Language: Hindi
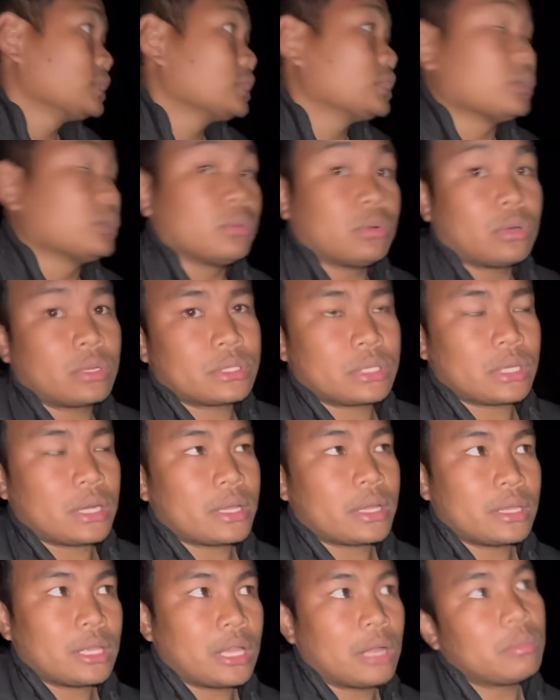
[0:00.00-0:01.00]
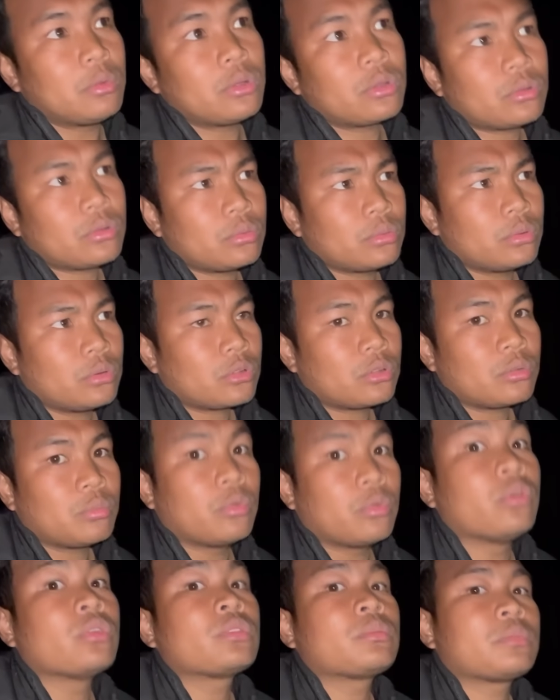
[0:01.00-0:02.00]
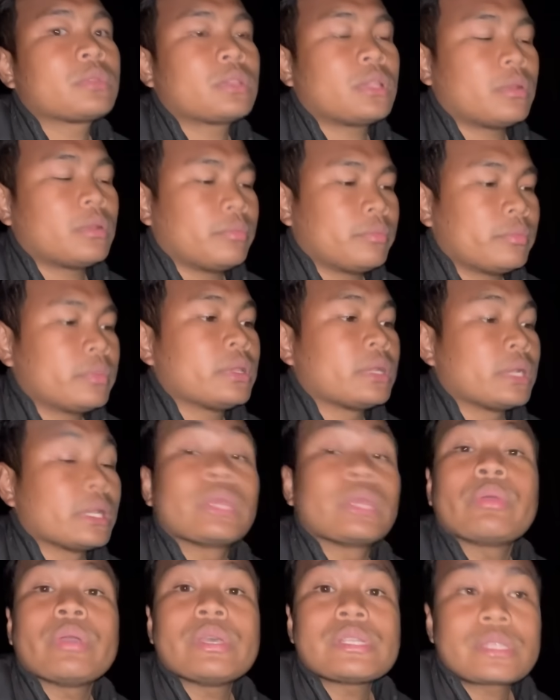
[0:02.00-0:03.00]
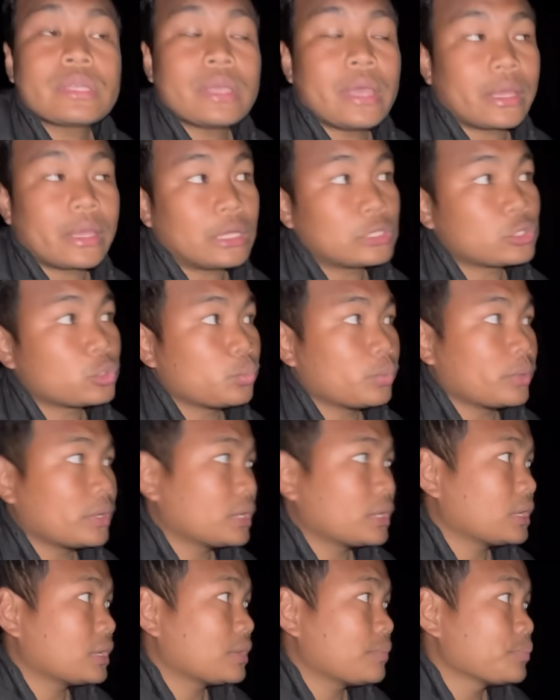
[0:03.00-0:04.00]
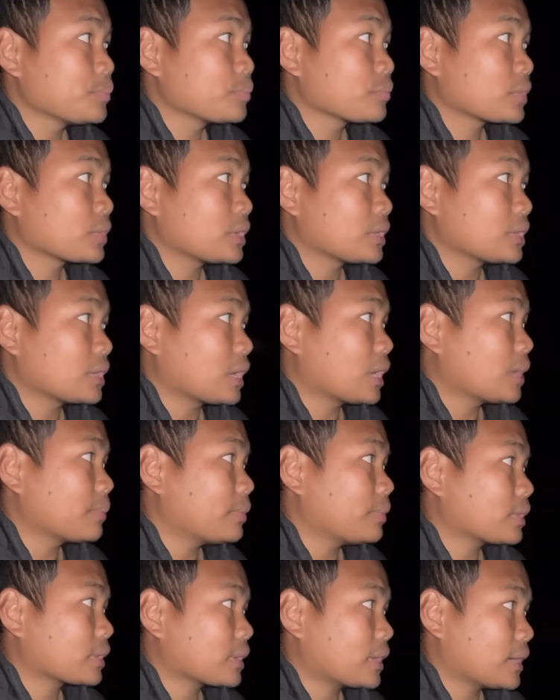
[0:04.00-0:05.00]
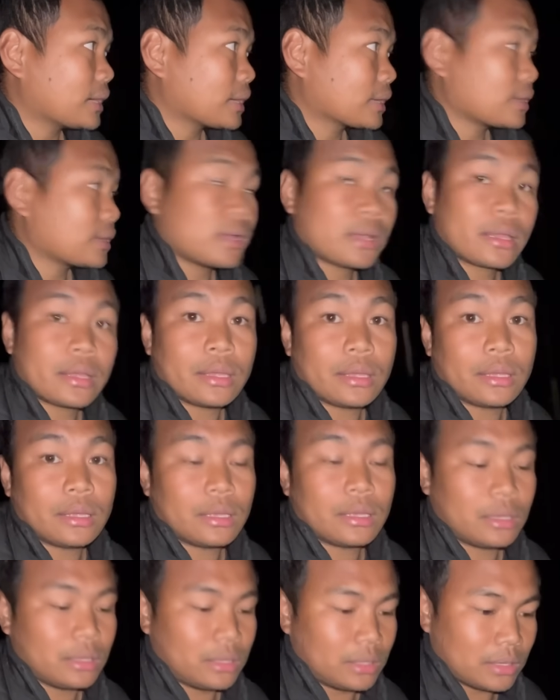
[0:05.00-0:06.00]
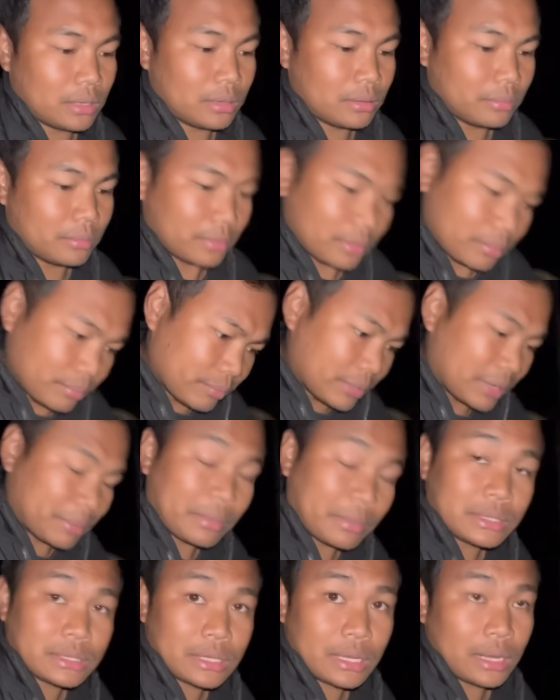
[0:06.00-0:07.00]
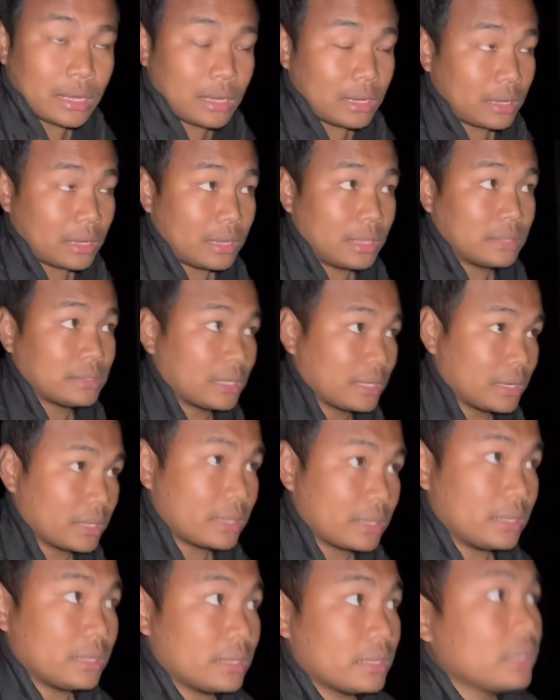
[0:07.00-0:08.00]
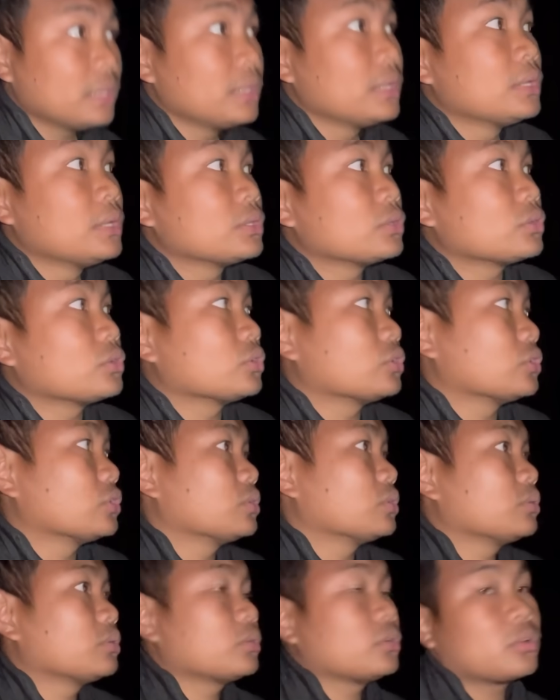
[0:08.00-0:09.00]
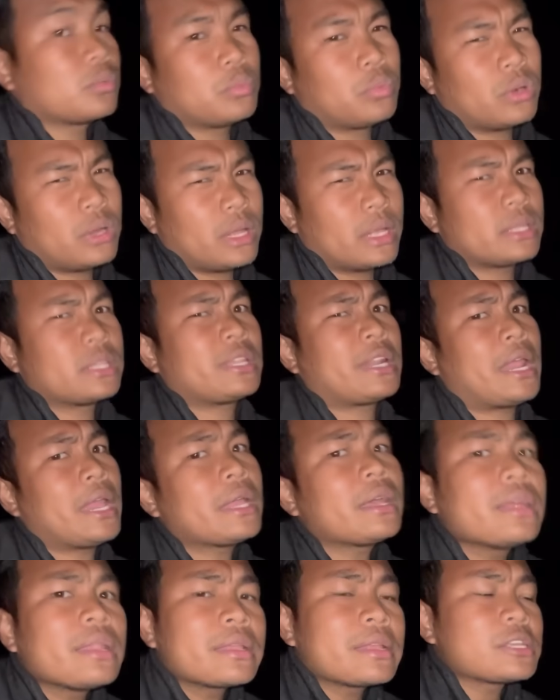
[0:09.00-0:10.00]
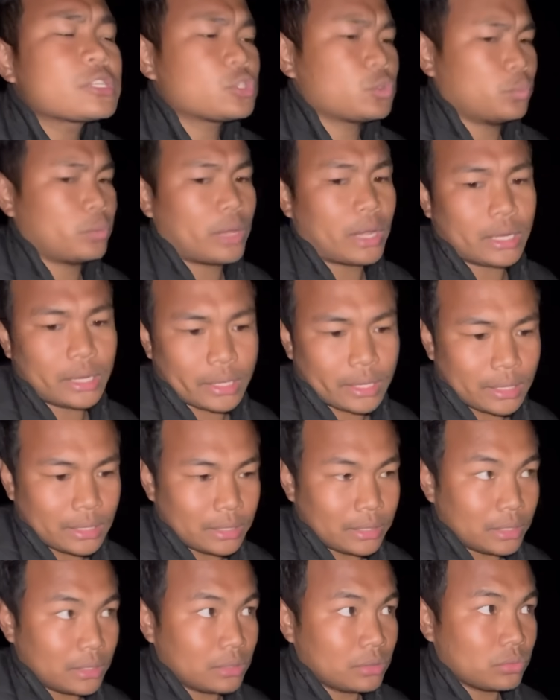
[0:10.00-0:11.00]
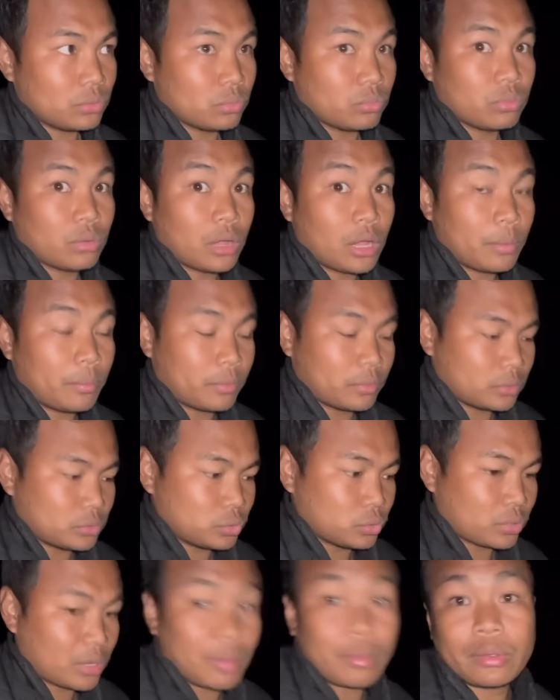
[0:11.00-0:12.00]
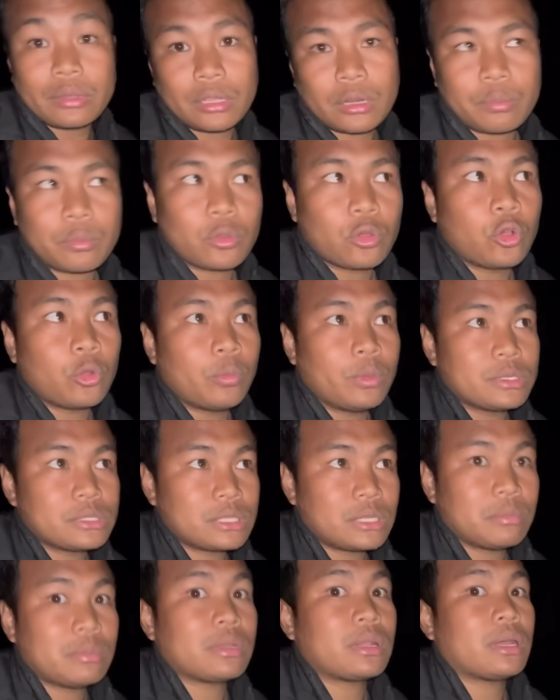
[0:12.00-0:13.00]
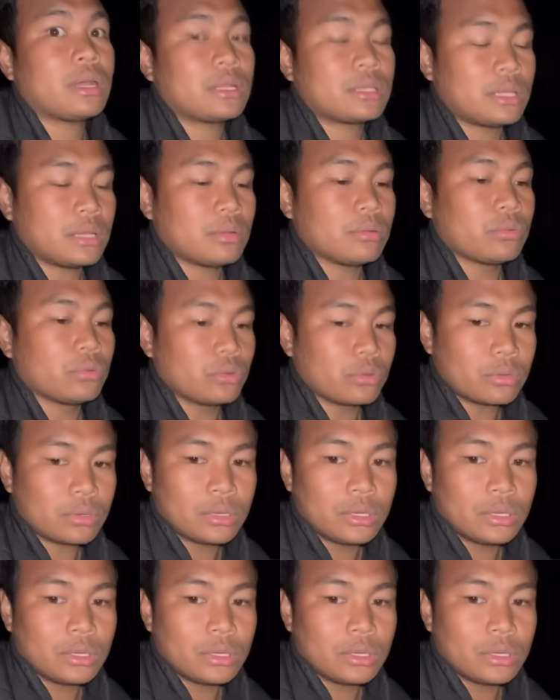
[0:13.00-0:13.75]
वो लोग चला गया हम लोग को वो लोग को बहुत मतलब रिक्वेस्ट किया है कि सुबह यहाँ पर खाना खा के या ब्रेकफास्ट खा के जाने के लिए तो वो लोग बोला ट्राई करेंगे सुबह आने के लिए तो वहाँ पर चौकाम की तरफ में होम स्टे में रहा था वो लोग